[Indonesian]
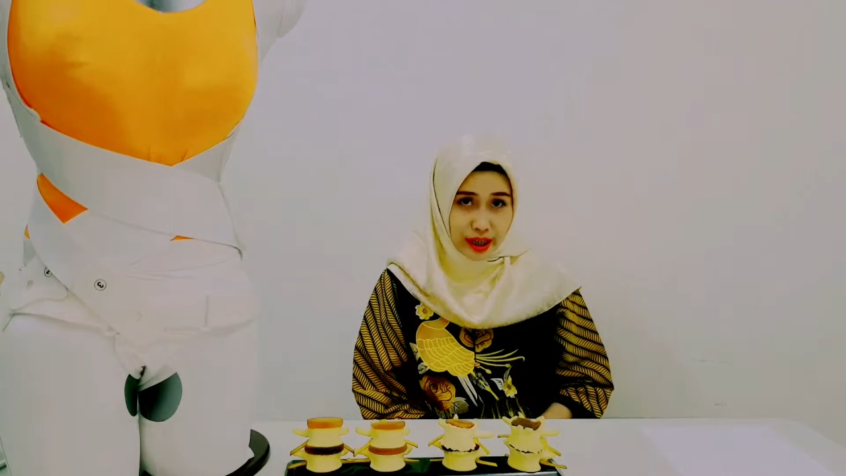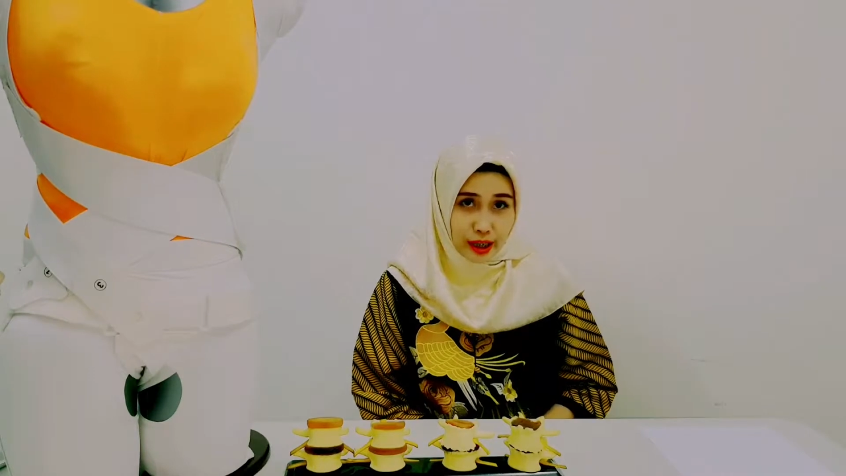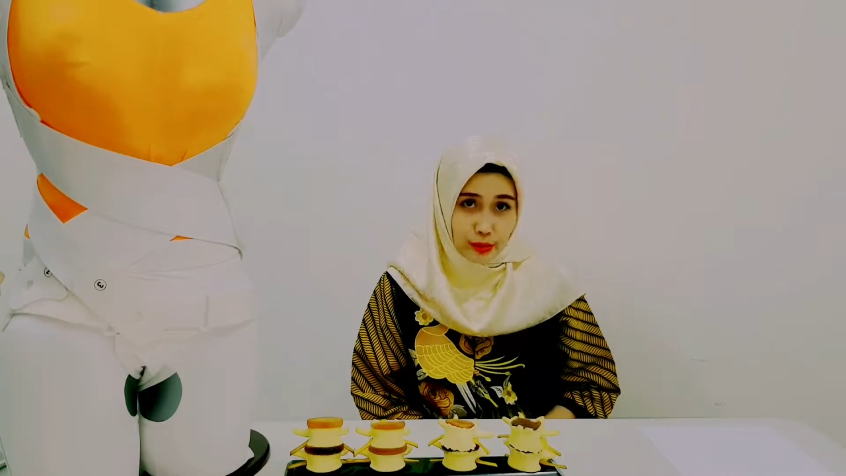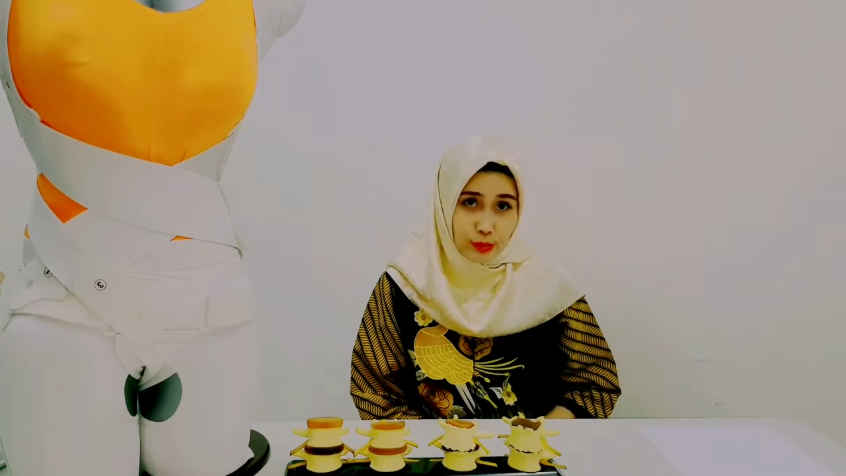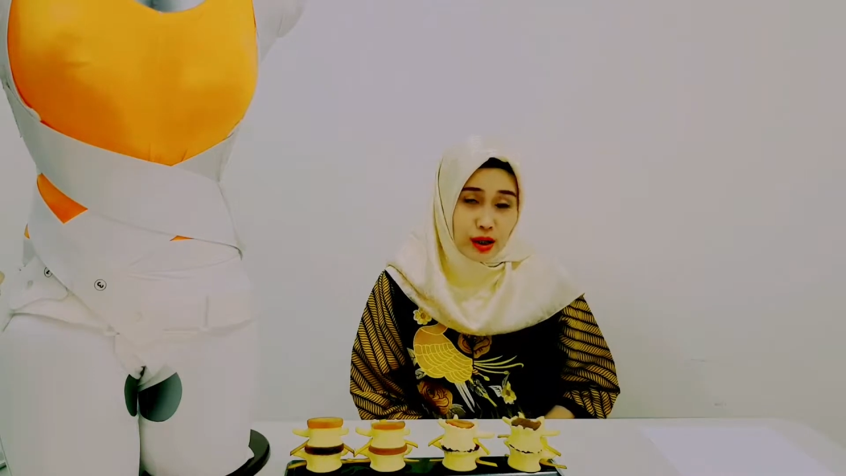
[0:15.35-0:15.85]

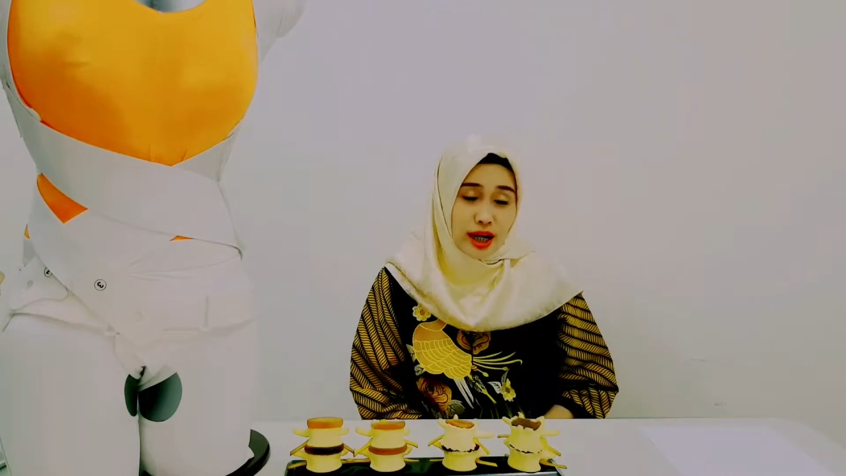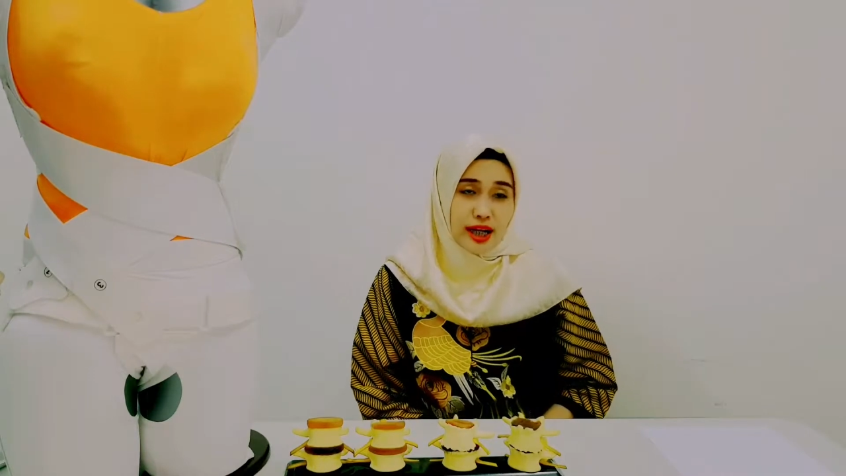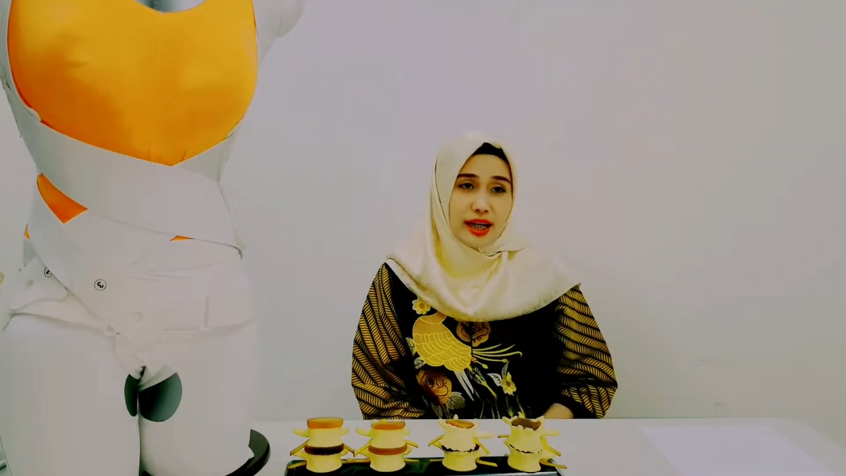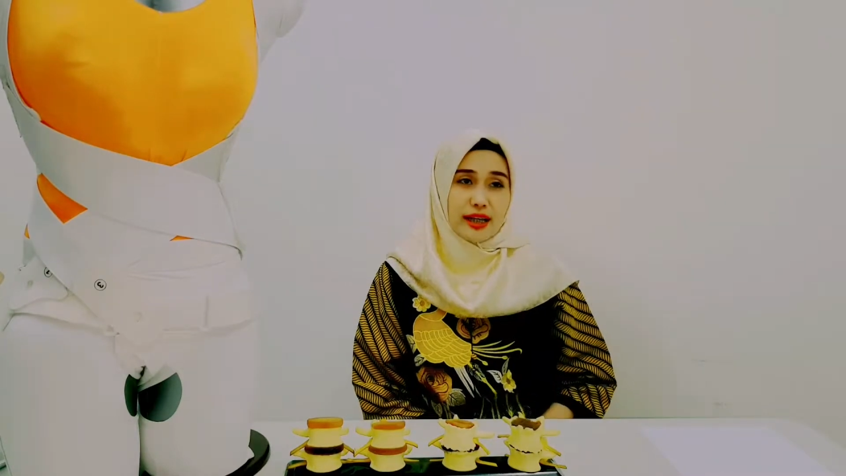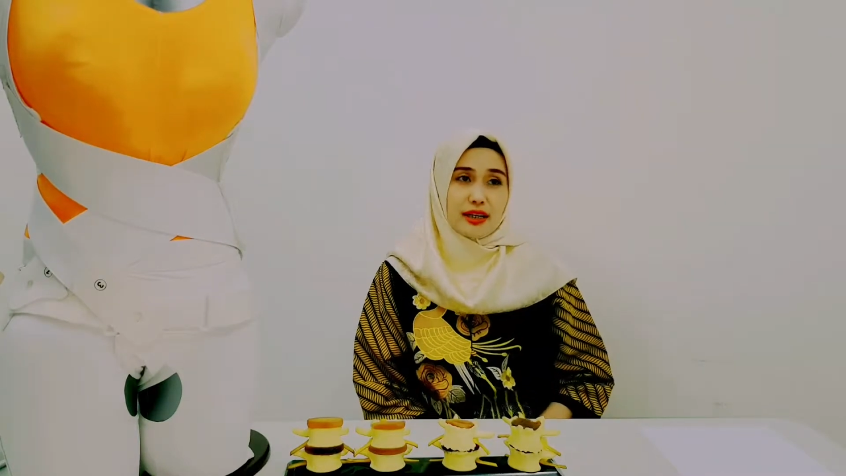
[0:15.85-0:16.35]
lalu.
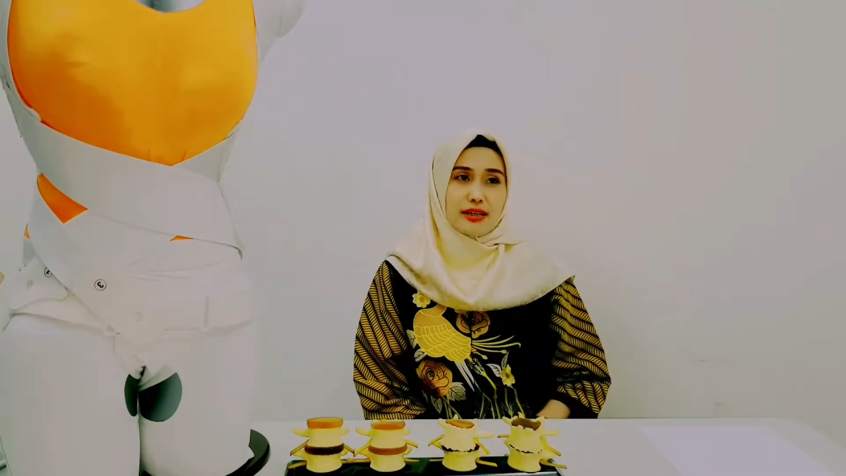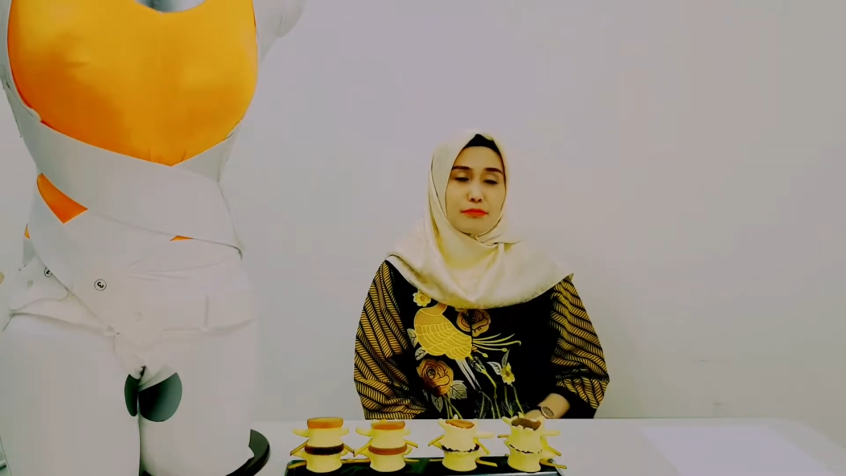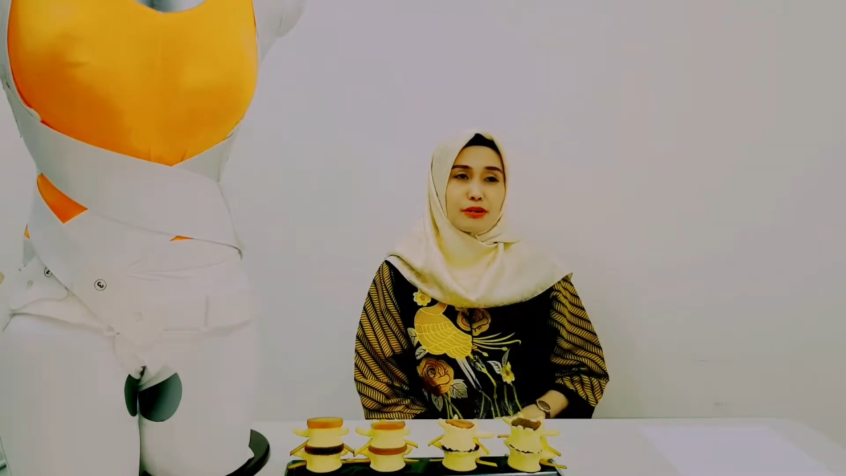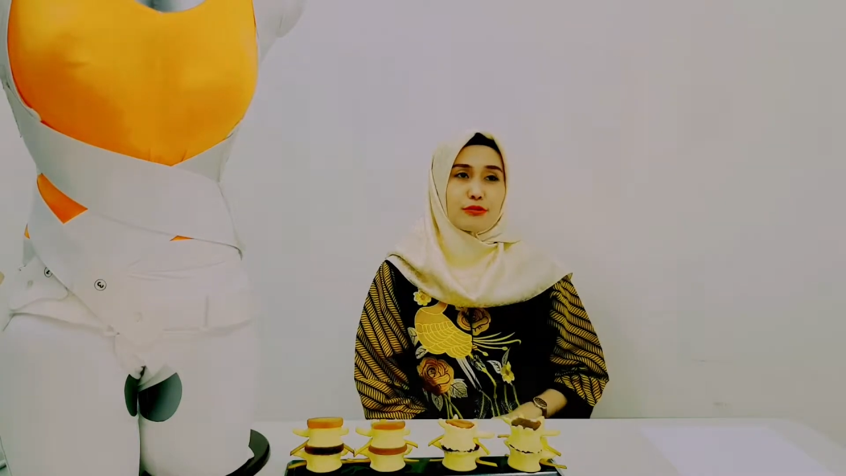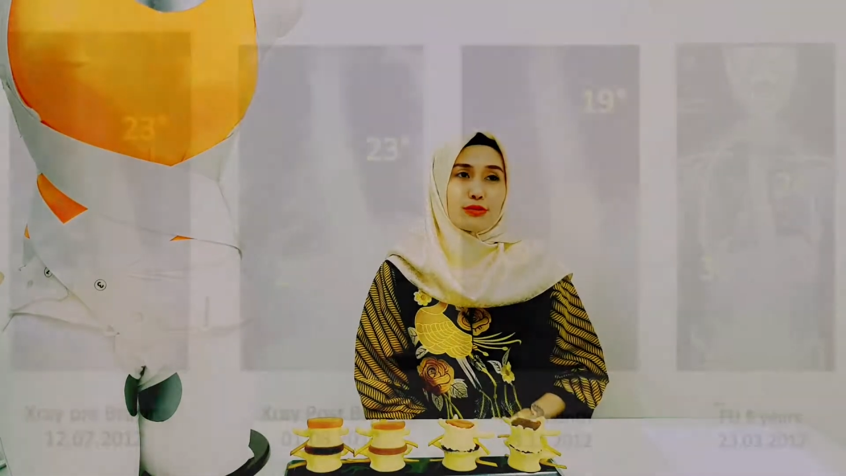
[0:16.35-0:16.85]
Dan
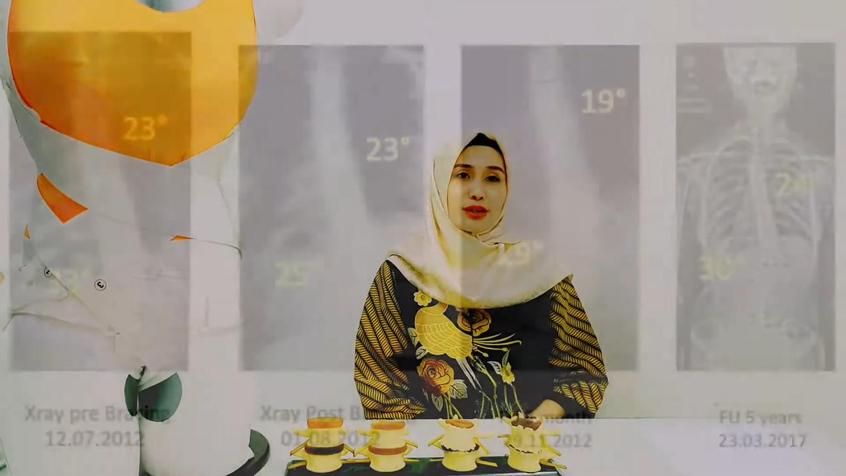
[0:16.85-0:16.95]
selama tujuh